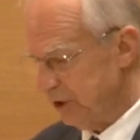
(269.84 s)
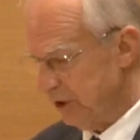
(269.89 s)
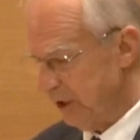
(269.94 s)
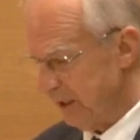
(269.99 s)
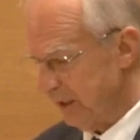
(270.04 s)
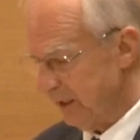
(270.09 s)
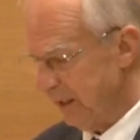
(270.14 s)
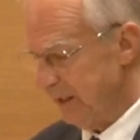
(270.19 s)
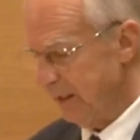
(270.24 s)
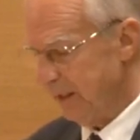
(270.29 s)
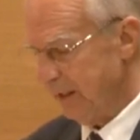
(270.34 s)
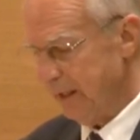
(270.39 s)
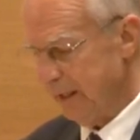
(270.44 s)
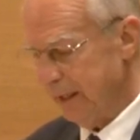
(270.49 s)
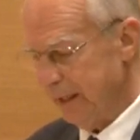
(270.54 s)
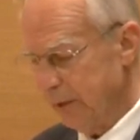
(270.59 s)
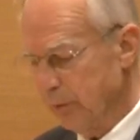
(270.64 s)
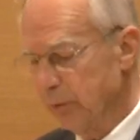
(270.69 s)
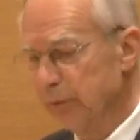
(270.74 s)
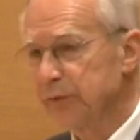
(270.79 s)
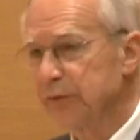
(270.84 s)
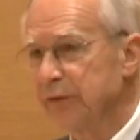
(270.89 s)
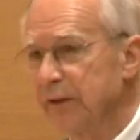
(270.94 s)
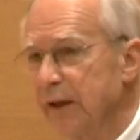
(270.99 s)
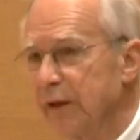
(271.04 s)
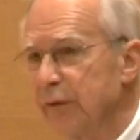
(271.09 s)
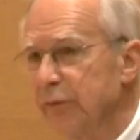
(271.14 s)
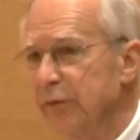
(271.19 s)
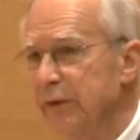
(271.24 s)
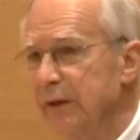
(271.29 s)
gérer et
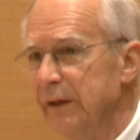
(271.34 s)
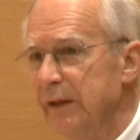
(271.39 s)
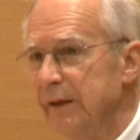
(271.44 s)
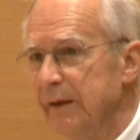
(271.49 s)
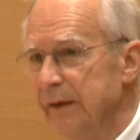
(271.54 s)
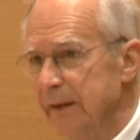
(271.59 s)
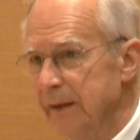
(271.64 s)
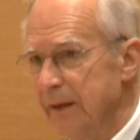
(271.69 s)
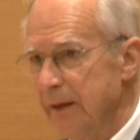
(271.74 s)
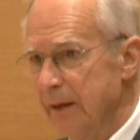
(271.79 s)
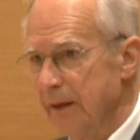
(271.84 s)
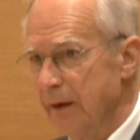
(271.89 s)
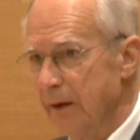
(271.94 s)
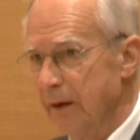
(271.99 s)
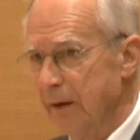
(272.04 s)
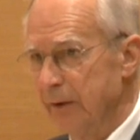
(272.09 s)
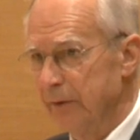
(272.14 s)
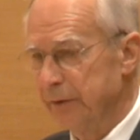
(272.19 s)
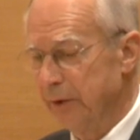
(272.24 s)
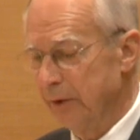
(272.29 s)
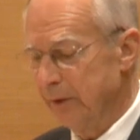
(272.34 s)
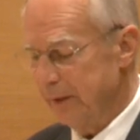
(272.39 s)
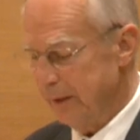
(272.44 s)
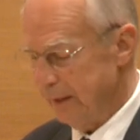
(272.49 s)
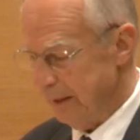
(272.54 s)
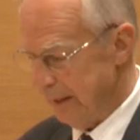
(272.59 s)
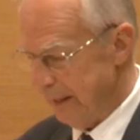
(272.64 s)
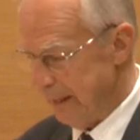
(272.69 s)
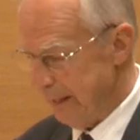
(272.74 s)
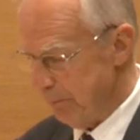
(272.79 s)
conserver euh, dans
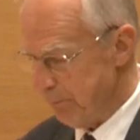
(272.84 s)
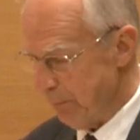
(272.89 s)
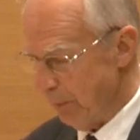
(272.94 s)
les